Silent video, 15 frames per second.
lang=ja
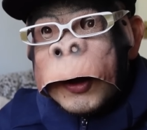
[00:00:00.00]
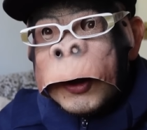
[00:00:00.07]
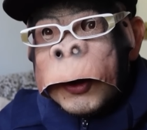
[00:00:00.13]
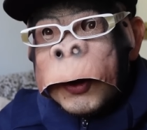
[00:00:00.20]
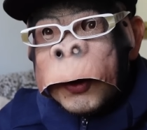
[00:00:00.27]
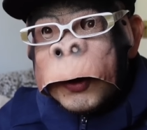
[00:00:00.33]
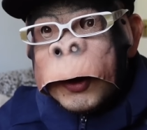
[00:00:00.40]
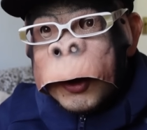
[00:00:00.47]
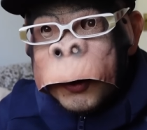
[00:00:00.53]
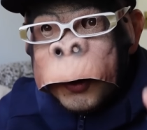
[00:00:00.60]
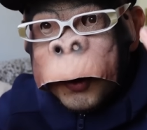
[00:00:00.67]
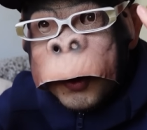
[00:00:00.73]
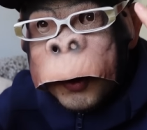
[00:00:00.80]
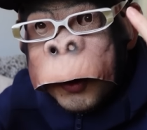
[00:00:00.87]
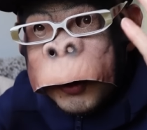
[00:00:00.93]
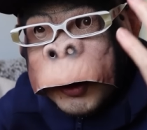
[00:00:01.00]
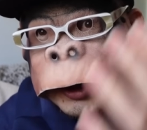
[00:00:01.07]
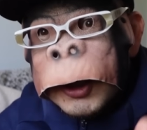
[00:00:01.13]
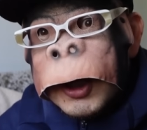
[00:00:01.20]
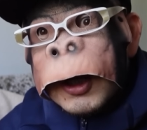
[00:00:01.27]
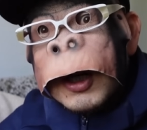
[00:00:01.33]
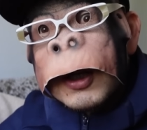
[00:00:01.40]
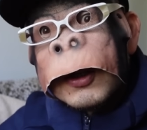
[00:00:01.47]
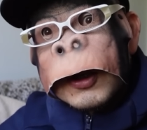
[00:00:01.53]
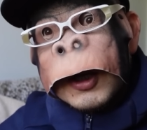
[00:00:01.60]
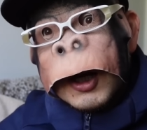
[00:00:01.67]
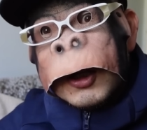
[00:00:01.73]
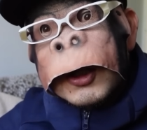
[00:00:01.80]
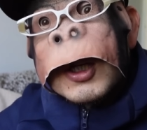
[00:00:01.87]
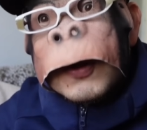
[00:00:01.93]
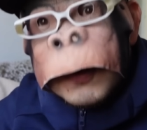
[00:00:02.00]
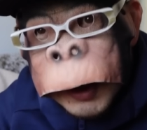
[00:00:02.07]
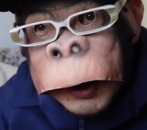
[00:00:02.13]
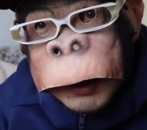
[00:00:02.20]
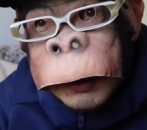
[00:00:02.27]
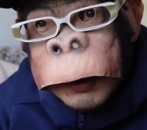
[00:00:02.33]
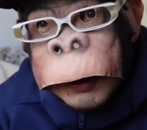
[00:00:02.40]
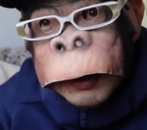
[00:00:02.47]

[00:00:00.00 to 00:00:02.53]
にとって朗報でしかないって話ですね。